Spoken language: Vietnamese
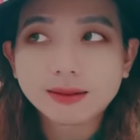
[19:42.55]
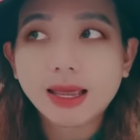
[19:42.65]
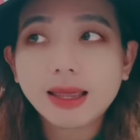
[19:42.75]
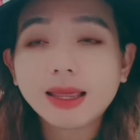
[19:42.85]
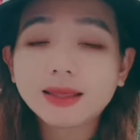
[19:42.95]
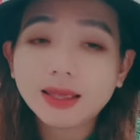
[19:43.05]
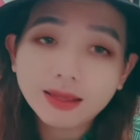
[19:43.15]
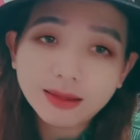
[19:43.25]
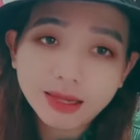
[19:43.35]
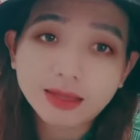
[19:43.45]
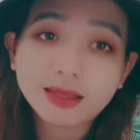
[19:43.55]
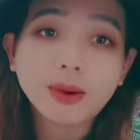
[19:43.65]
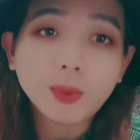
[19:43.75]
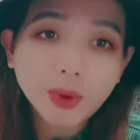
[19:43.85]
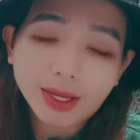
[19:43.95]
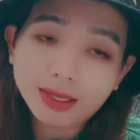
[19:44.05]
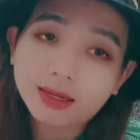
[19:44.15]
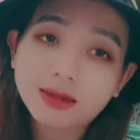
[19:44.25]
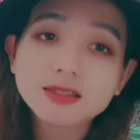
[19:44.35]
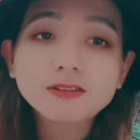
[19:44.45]
cái cái cái việc thiện nguyện
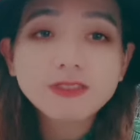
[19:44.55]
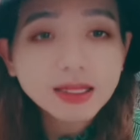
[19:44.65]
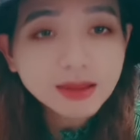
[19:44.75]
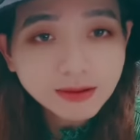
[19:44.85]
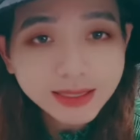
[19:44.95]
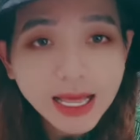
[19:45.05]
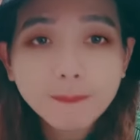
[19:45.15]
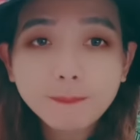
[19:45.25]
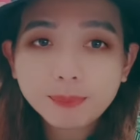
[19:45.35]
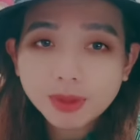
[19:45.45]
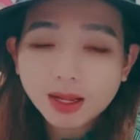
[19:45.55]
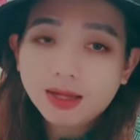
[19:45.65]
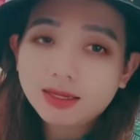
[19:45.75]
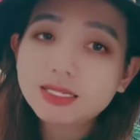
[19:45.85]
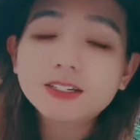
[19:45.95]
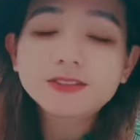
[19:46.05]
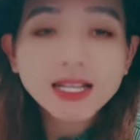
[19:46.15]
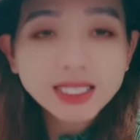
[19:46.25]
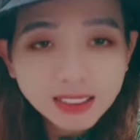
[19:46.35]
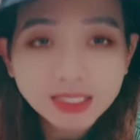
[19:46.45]
thì nó xuất phát từ tâm nó xuất
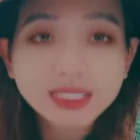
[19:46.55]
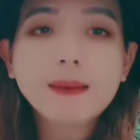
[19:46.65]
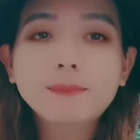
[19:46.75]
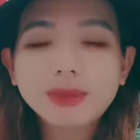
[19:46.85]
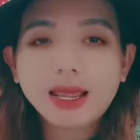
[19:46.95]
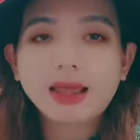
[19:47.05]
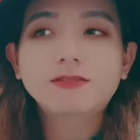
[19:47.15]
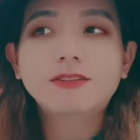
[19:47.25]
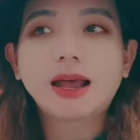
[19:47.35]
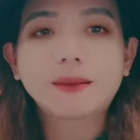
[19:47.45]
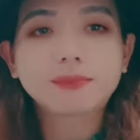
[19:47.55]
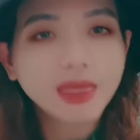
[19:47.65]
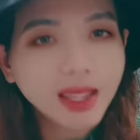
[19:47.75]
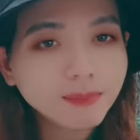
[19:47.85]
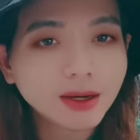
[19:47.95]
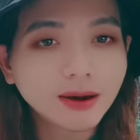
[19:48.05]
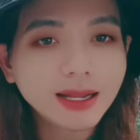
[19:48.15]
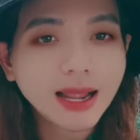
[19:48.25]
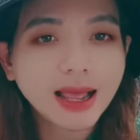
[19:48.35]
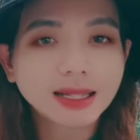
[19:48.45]
phát từ tâm nha và thêm nữa
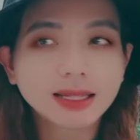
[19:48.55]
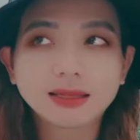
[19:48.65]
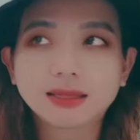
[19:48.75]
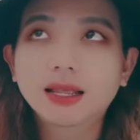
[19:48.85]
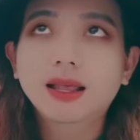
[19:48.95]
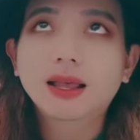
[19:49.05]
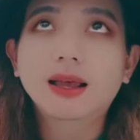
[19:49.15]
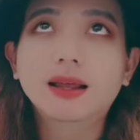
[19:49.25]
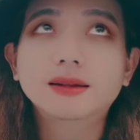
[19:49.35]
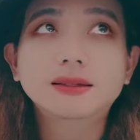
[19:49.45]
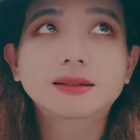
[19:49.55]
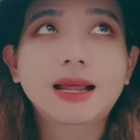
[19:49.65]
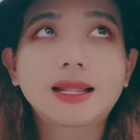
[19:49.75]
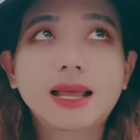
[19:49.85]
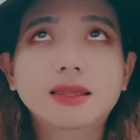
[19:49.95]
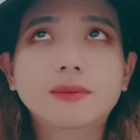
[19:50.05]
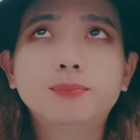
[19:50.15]
là à, là là